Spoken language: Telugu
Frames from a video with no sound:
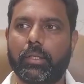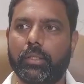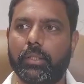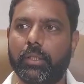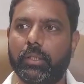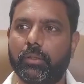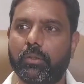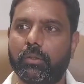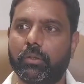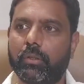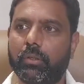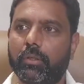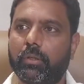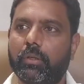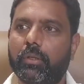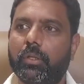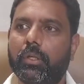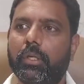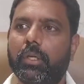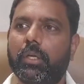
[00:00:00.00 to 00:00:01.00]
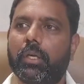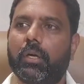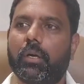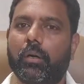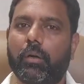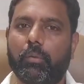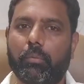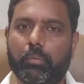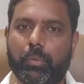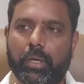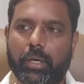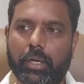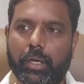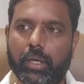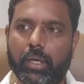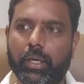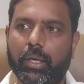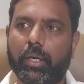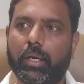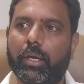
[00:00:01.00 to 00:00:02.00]
దీంతో
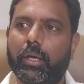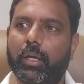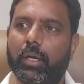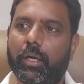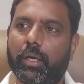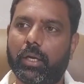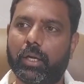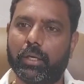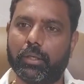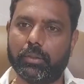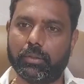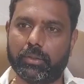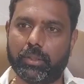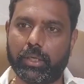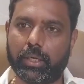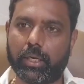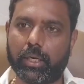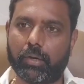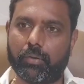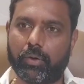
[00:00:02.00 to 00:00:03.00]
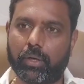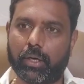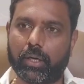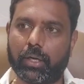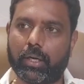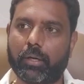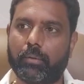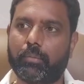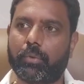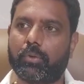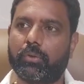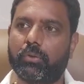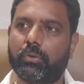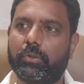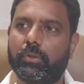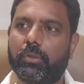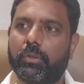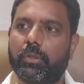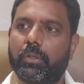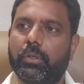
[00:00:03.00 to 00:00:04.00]
మనకి చేయగలమన్న
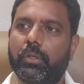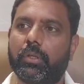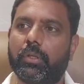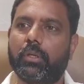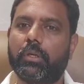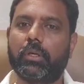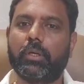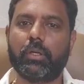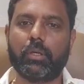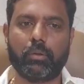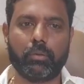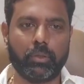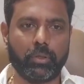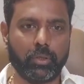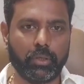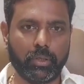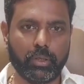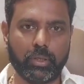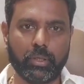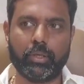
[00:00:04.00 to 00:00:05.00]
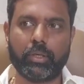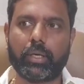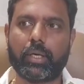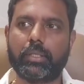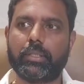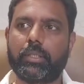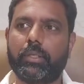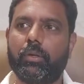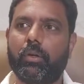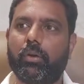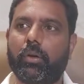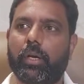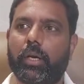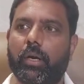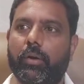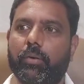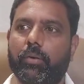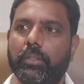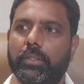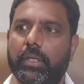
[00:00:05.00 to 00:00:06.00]
నమ్మకంతో ఈ రాజకీయంలోకి
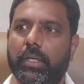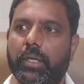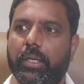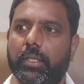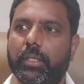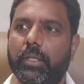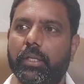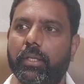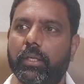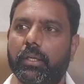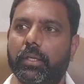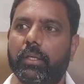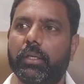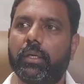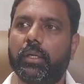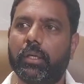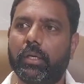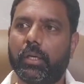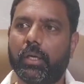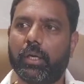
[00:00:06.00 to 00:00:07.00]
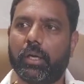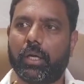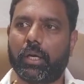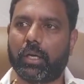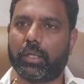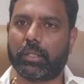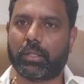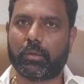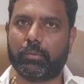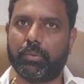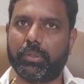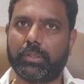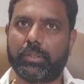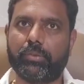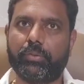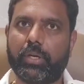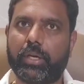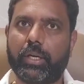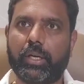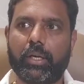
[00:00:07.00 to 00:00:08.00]
రావడం జరిగింది అంతకు మించి
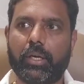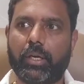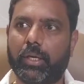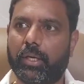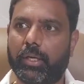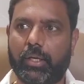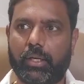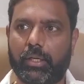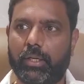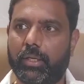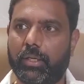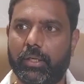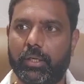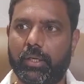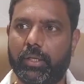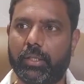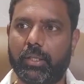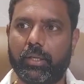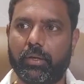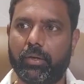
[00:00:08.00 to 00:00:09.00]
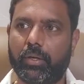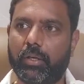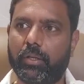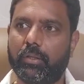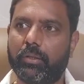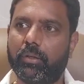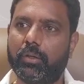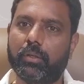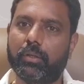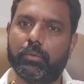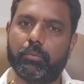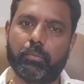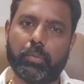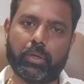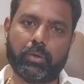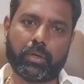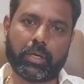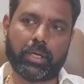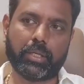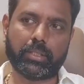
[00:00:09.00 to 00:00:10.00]
వేరే ఇదేం లేదు
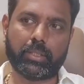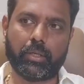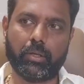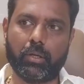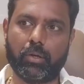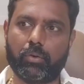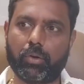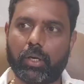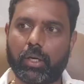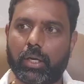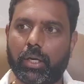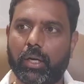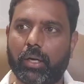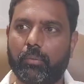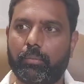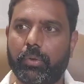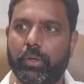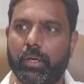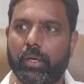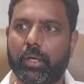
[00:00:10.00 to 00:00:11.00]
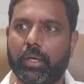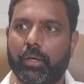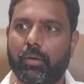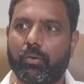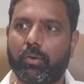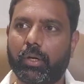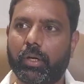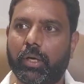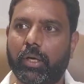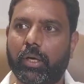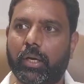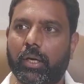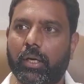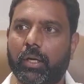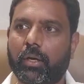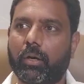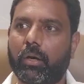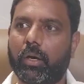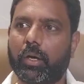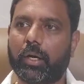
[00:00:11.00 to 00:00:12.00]
మనం రాజకీయాల్లో ఉన్నా లేకపోయినా నాకున్న
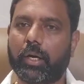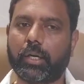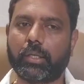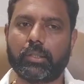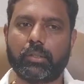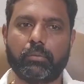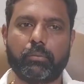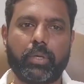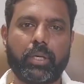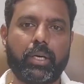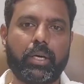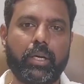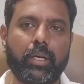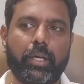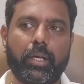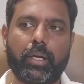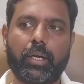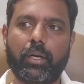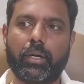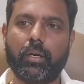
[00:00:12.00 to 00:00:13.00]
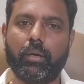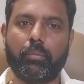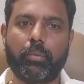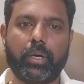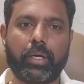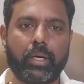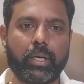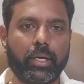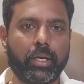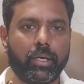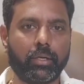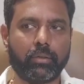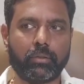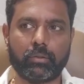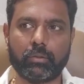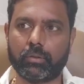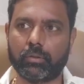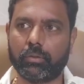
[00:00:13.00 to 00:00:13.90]
కాంటాక్ట్స్ని బట్టి అన్నిటిని బట్టి నేను